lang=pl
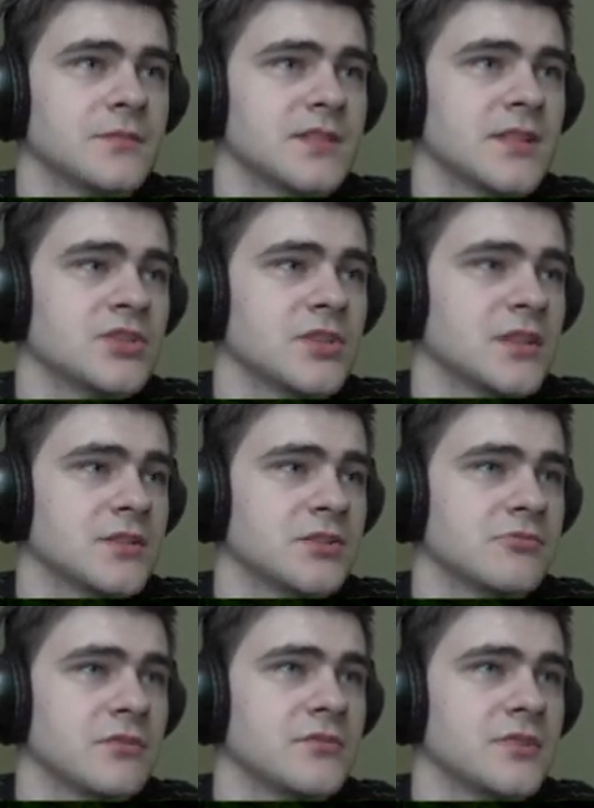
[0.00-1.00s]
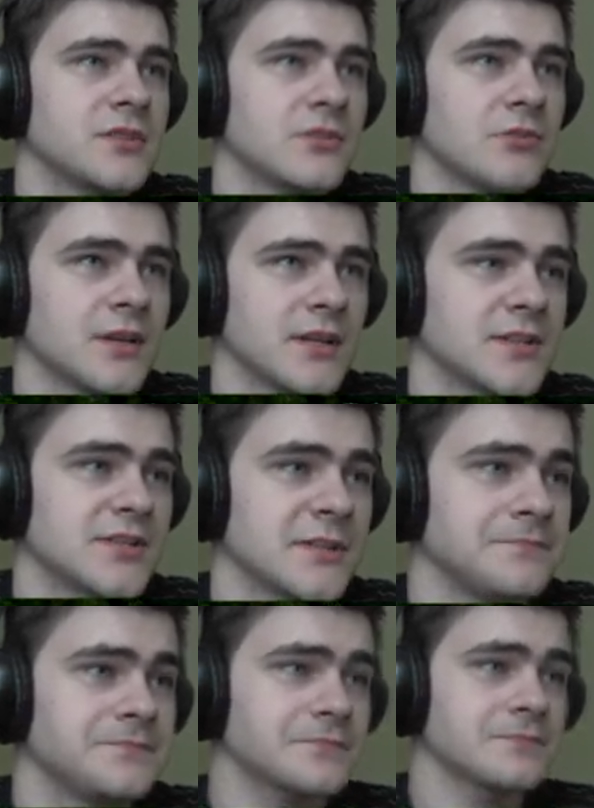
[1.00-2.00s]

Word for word: Znaczenia tych słów w języku angielskim.